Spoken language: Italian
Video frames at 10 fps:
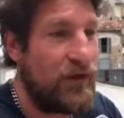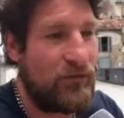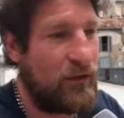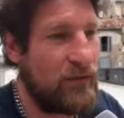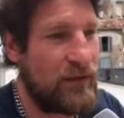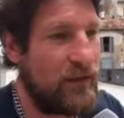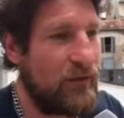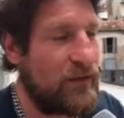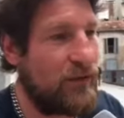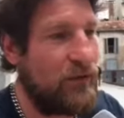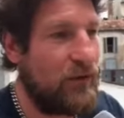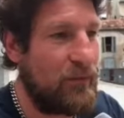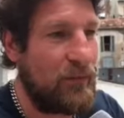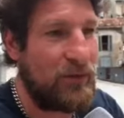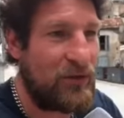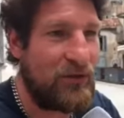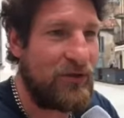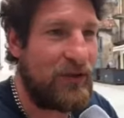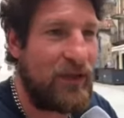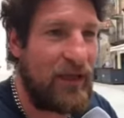Sulla base di questo noi abbiamo deciso
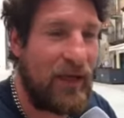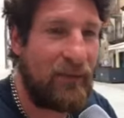di andare là